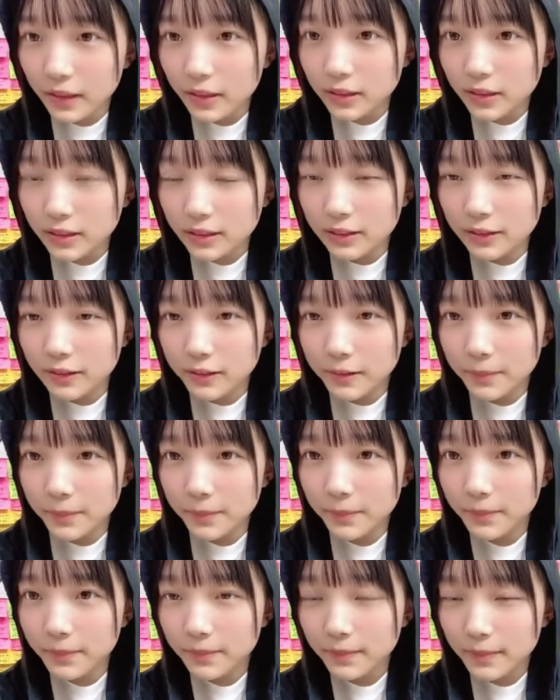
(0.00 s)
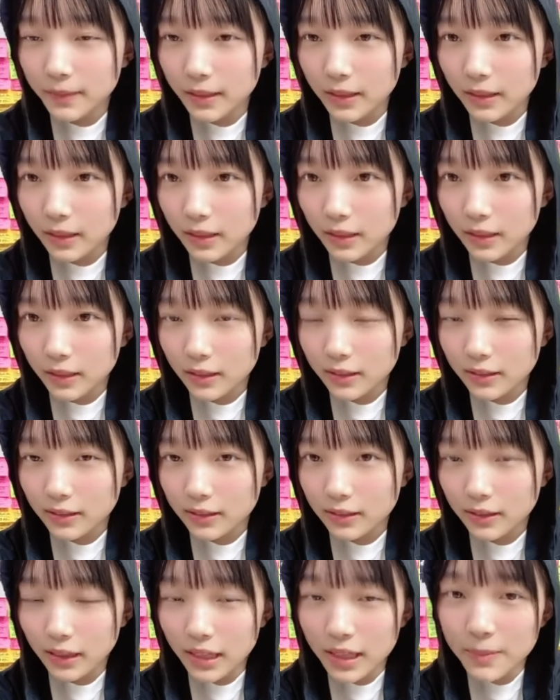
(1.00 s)
そう。
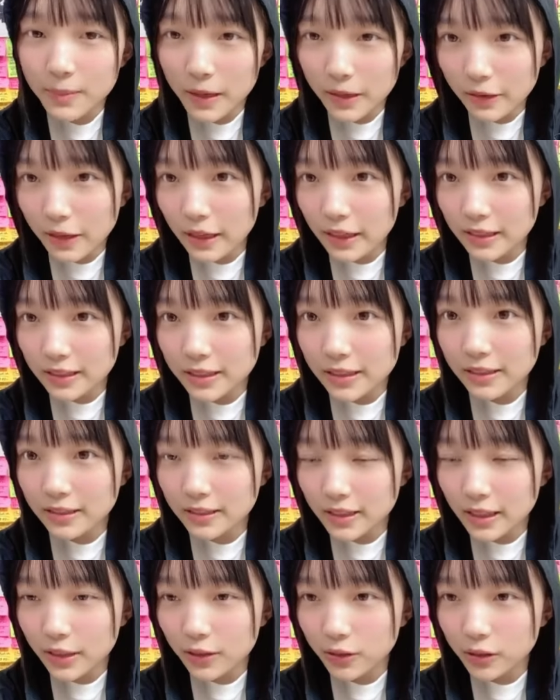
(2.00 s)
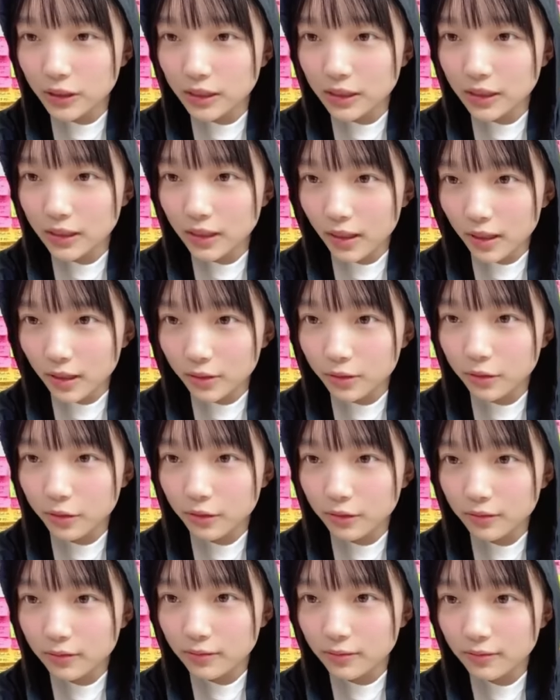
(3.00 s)
今は全然美味しいんだけど、